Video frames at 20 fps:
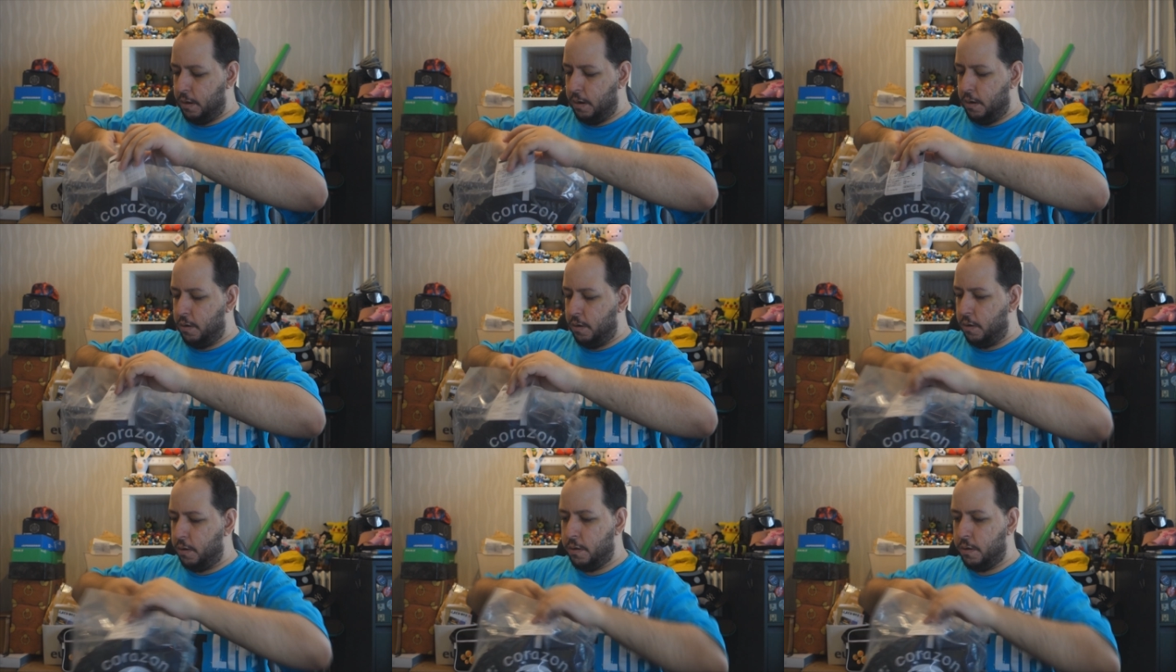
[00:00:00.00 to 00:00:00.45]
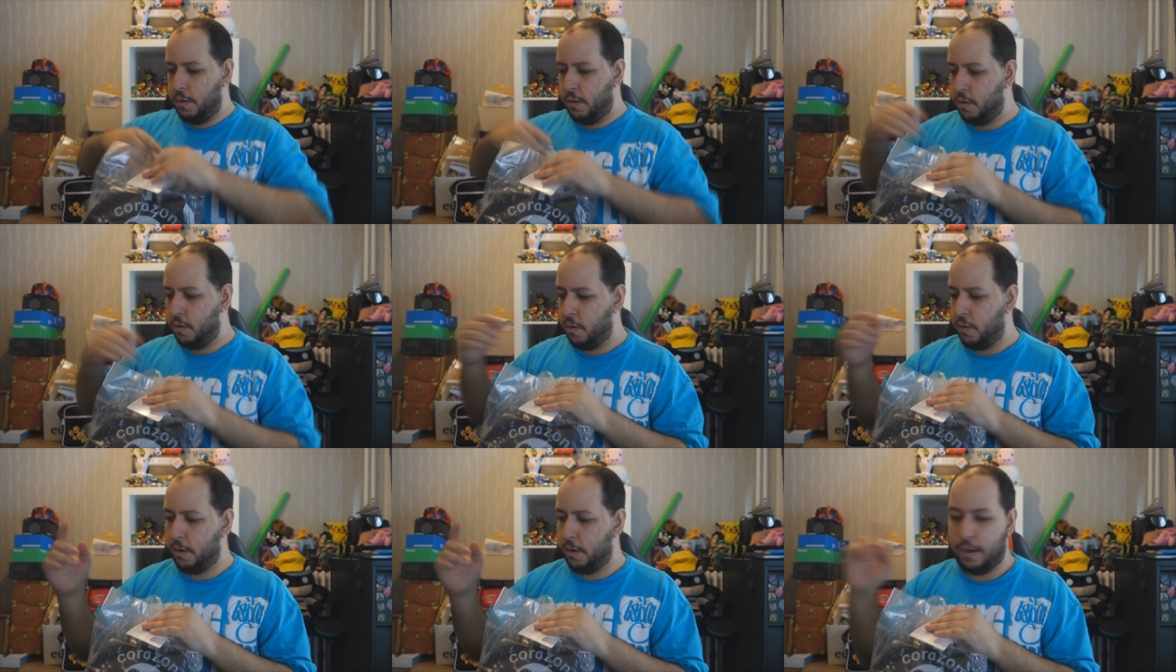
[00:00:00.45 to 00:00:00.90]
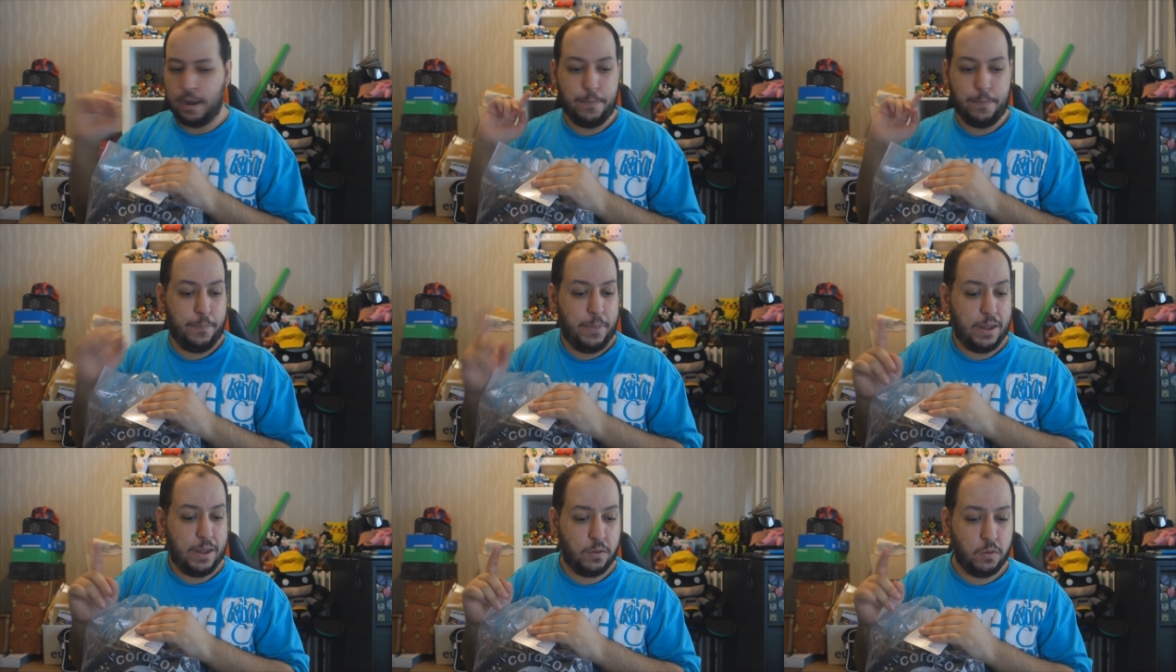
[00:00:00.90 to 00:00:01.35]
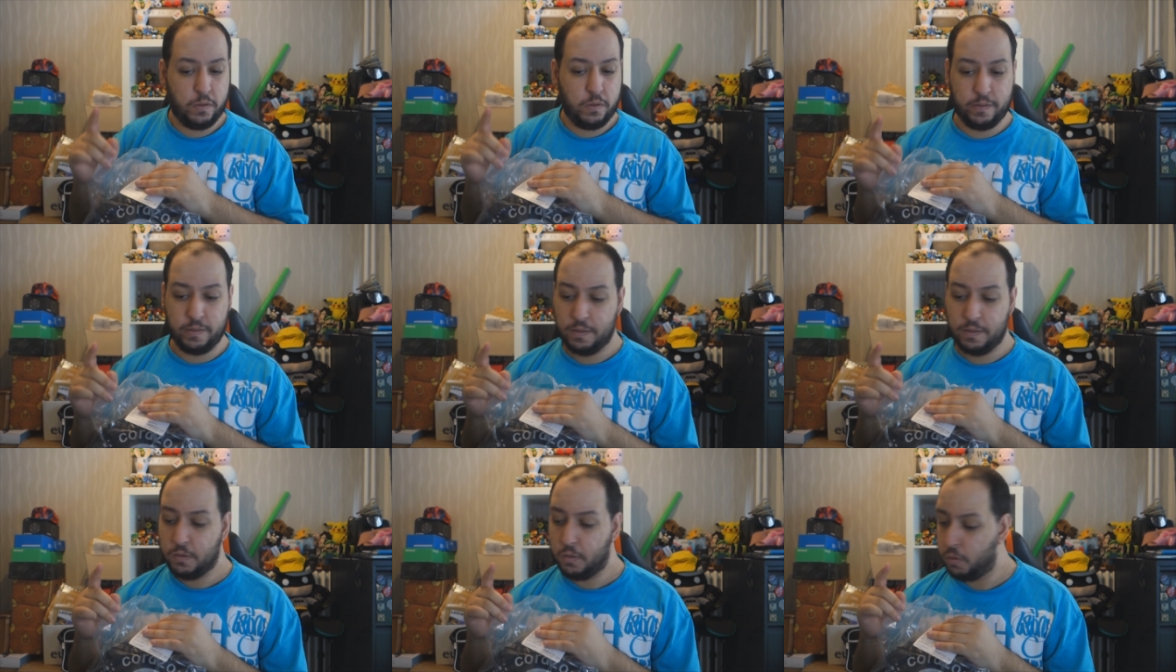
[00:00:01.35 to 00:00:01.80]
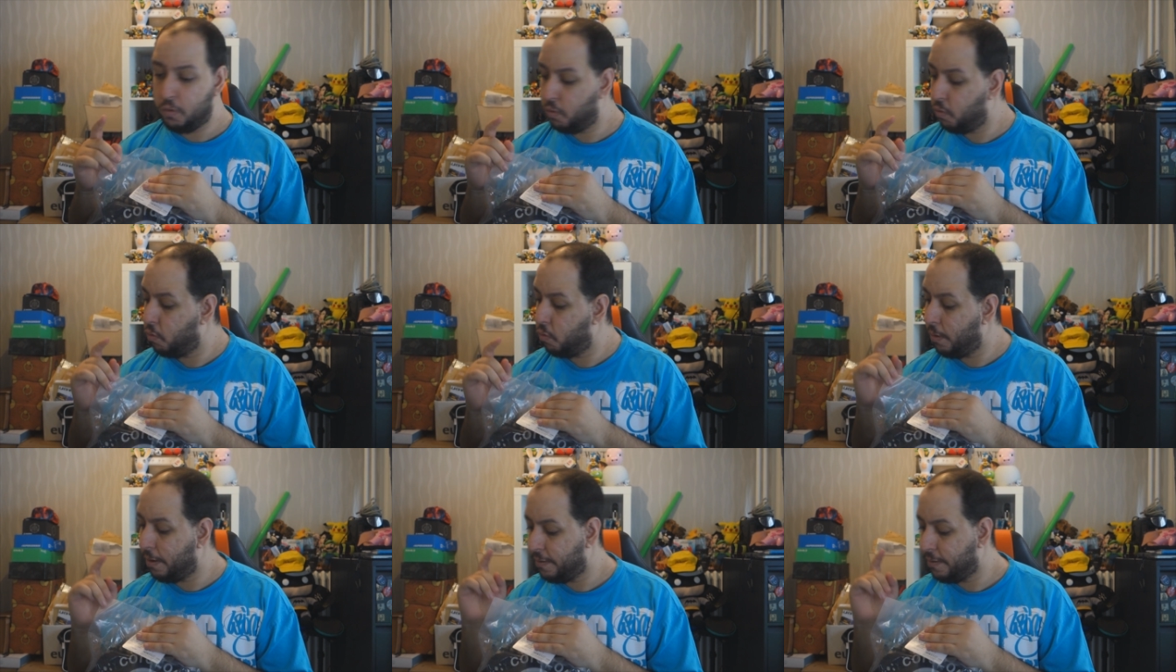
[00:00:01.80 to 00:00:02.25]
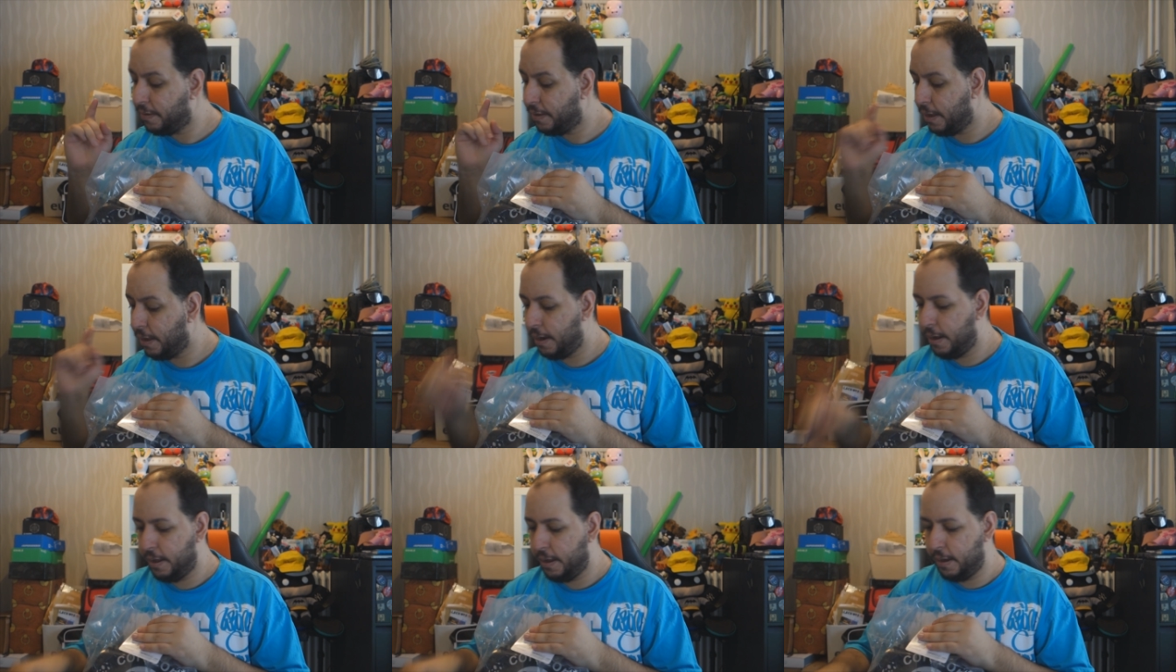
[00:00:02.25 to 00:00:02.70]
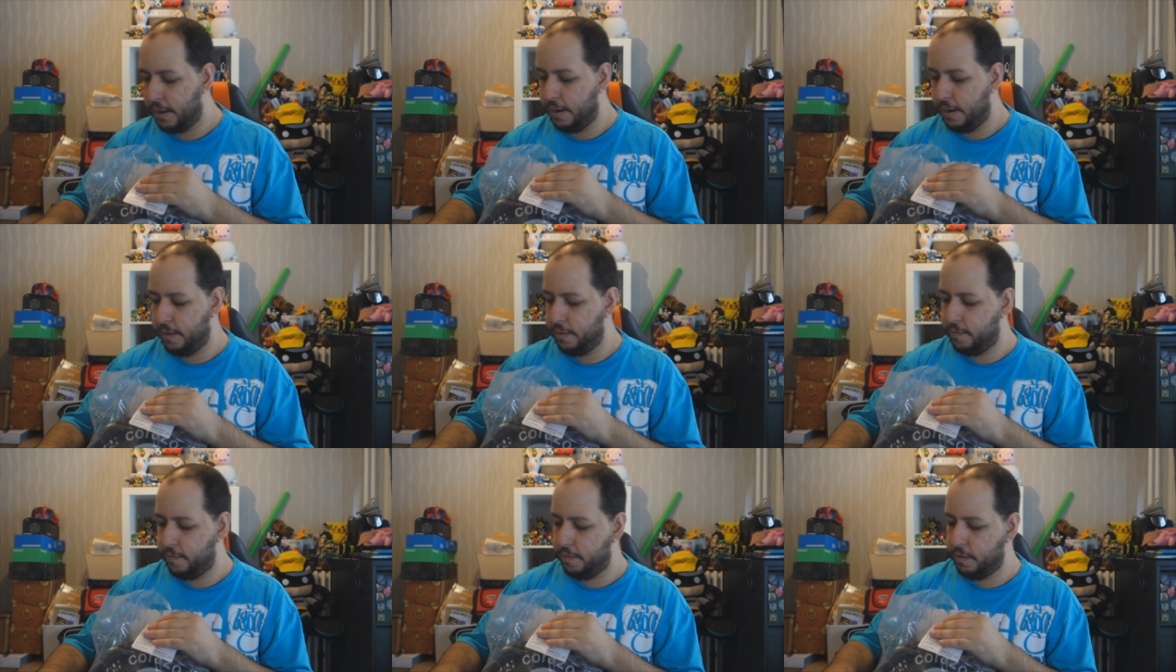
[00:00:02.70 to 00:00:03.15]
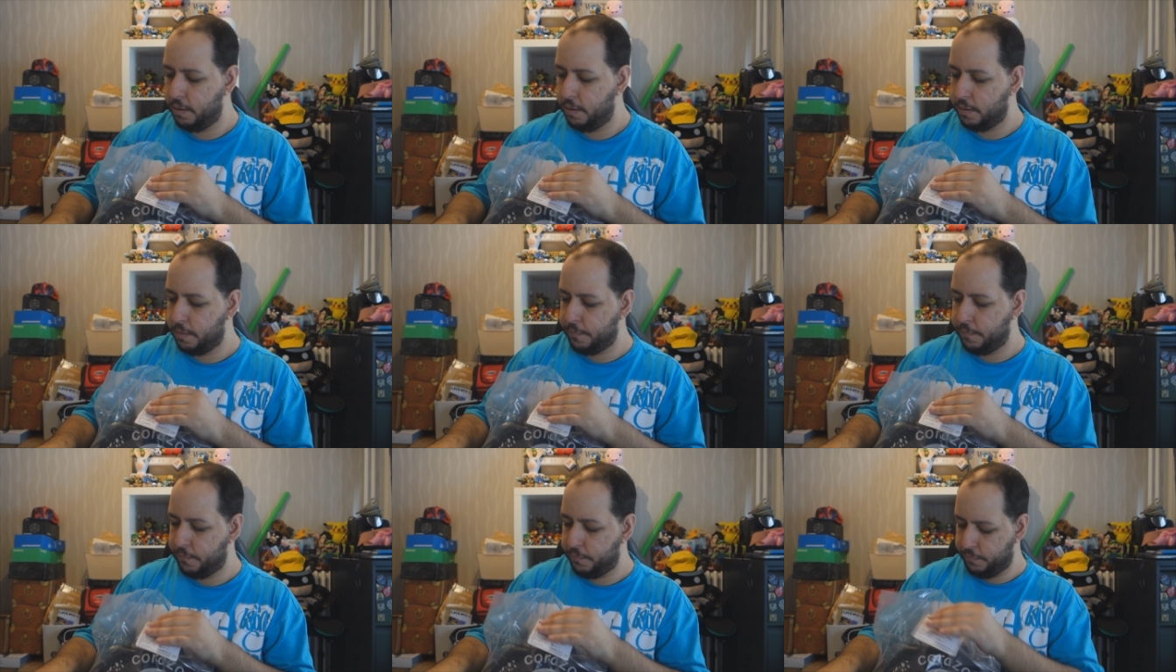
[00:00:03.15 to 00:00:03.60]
Alors, la paire de ciseaux, où est-ce qu'elle est, elle, est ici.